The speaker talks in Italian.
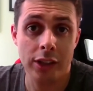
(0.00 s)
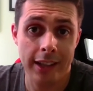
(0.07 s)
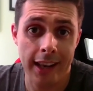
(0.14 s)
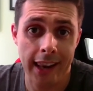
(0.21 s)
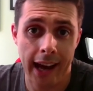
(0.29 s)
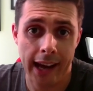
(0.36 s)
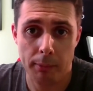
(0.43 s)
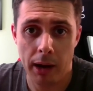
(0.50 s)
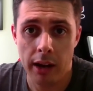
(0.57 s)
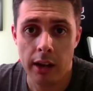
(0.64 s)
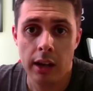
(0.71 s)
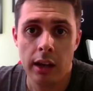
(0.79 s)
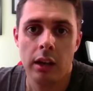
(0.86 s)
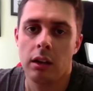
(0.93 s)
dell'arma.
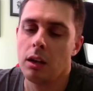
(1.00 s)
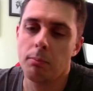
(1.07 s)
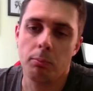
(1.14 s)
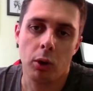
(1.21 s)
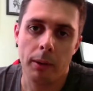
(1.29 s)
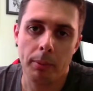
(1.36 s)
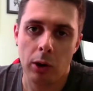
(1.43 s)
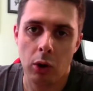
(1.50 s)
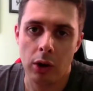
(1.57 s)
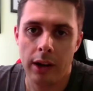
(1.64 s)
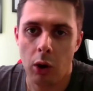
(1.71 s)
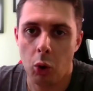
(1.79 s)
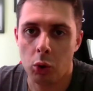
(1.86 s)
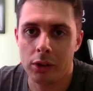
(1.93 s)
In poche
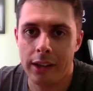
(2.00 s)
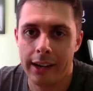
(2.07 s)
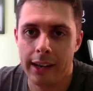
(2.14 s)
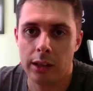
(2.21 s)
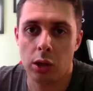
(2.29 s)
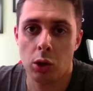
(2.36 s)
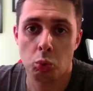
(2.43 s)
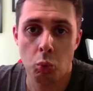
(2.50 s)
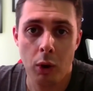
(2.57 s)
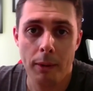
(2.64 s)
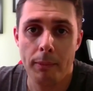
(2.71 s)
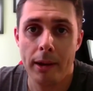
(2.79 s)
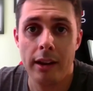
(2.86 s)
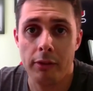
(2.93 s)
parole otterrete
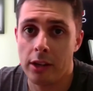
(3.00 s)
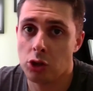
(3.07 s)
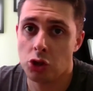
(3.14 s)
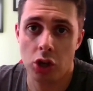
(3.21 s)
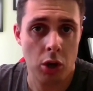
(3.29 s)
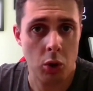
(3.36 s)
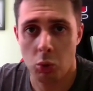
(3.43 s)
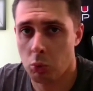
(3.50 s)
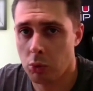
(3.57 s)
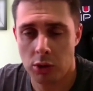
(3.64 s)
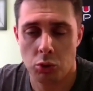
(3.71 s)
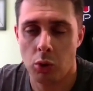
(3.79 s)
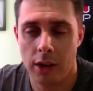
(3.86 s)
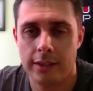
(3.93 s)
due benefici con una
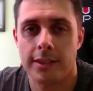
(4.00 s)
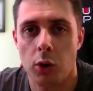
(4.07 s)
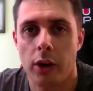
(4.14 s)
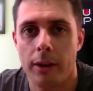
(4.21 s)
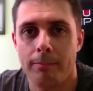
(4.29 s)
sola azione.